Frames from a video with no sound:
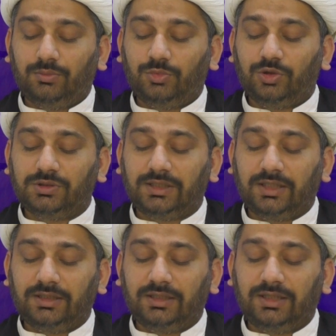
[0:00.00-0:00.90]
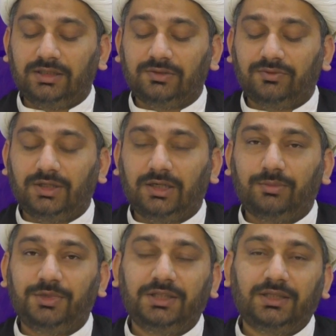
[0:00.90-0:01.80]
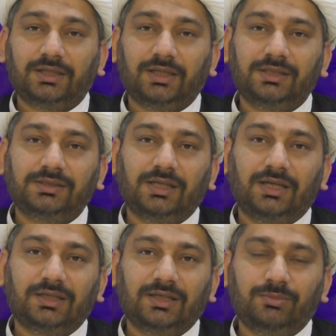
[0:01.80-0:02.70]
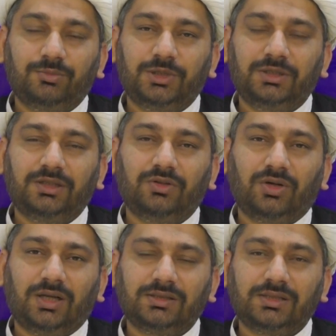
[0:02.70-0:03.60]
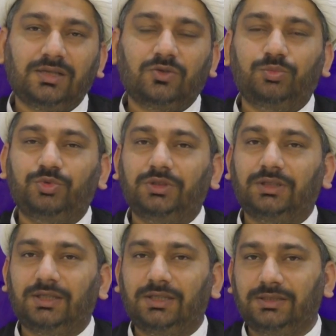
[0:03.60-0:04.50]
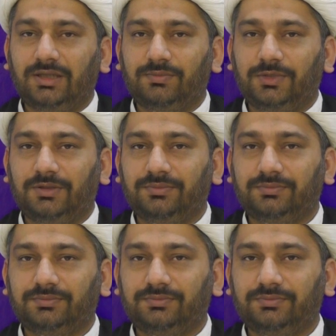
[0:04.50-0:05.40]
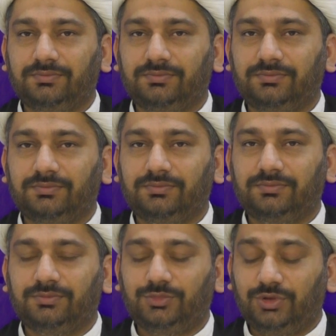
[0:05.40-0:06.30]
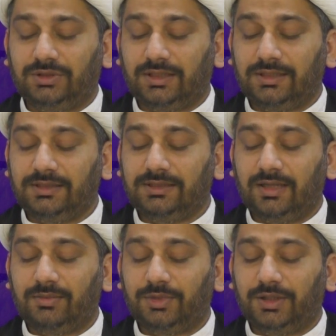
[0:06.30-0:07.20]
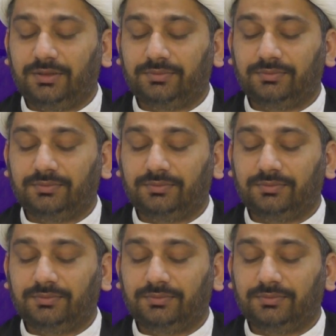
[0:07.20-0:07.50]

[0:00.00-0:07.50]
बहुत सारे दानश्वर अभी तक इंसान के बदन और अज़ा को पूरी तरह नहीं जान पाए पूरी तरह नहीं जान पाए